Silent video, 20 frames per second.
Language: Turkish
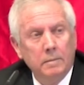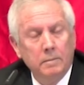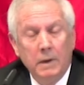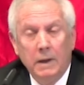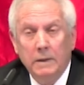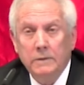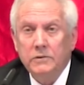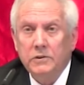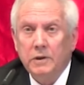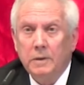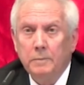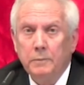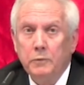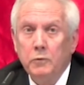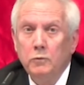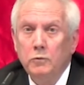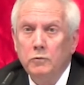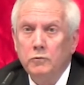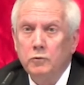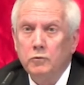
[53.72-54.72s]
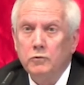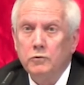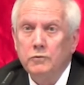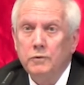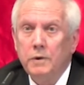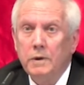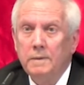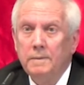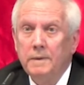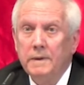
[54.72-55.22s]
ben şampiyonluk sözü
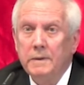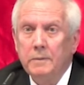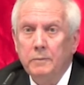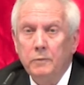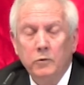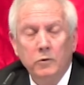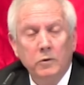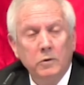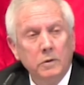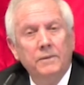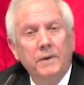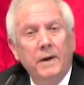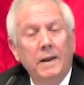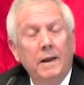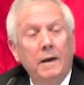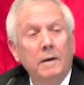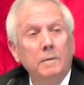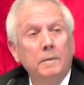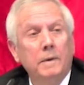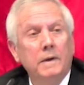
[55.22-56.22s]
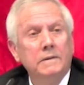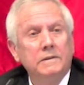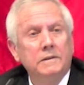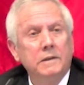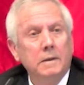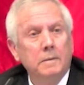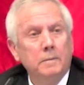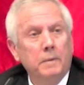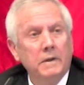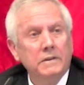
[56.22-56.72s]
vermedim diyor.
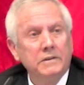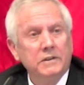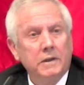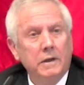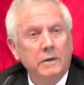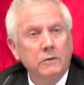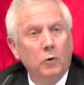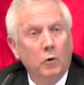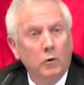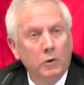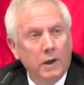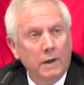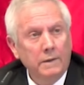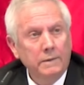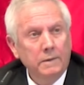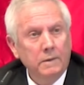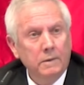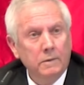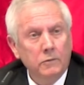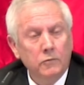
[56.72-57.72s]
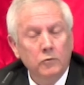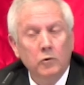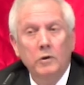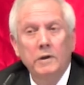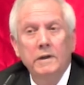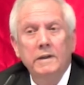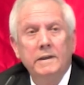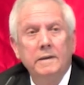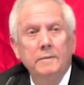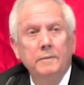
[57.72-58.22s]
Fenerbahçe başkanı olan
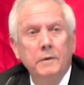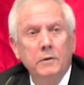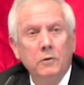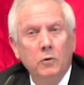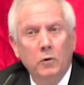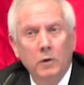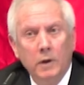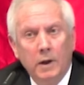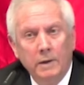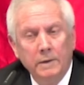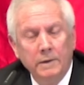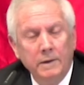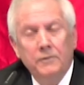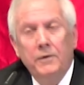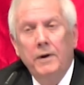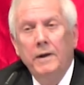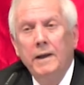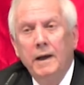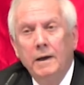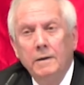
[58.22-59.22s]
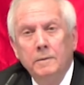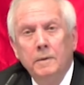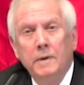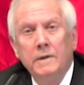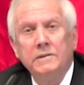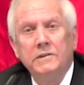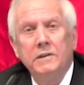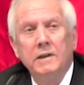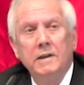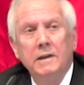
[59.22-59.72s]
yönetiminde olan
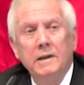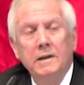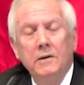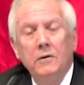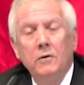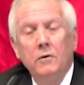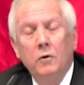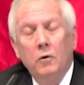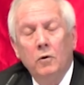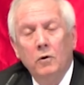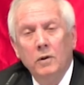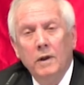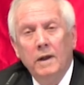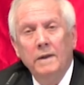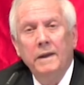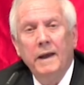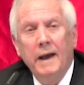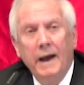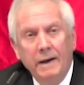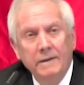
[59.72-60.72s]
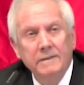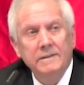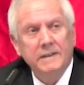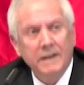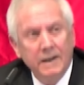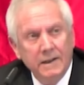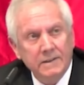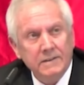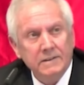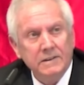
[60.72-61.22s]
Fenerbahçeli olan
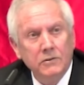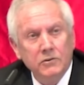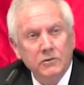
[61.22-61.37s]
herkes